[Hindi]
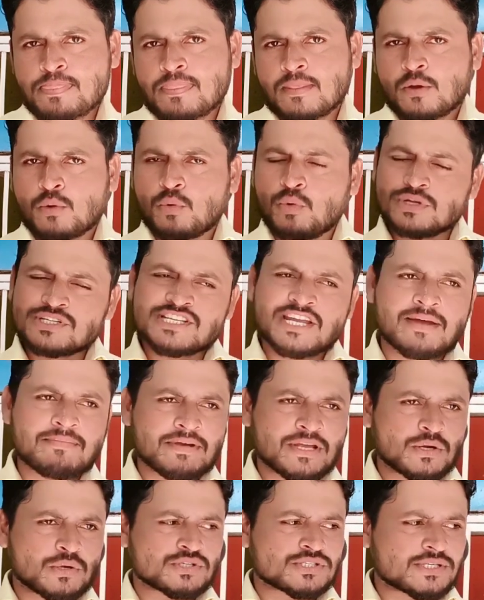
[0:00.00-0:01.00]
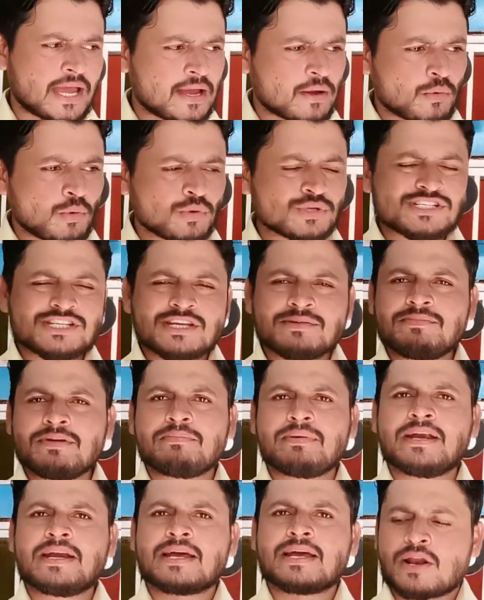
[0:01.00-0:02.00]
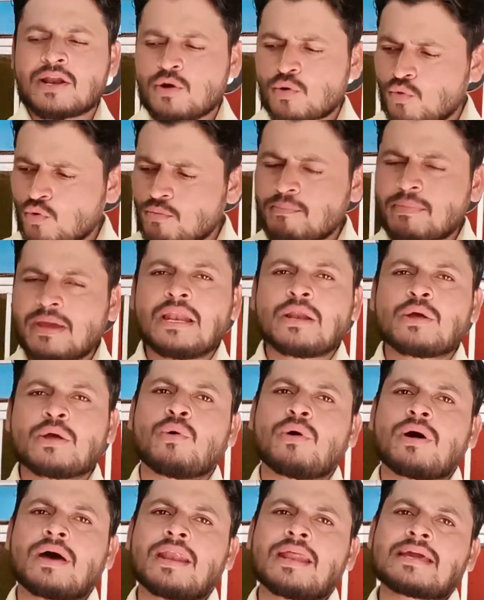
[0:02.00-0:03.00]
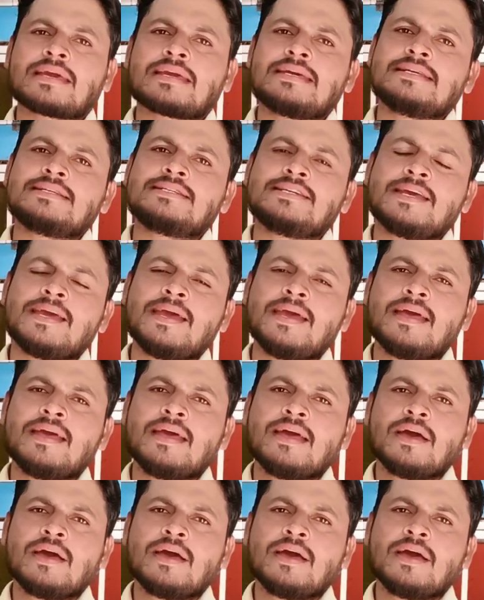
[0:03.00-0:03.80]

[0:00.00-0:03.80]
कौन सा भी रहो चाहे कौन से भी ब्रीड का रहा वो मेल को अलग कीजिए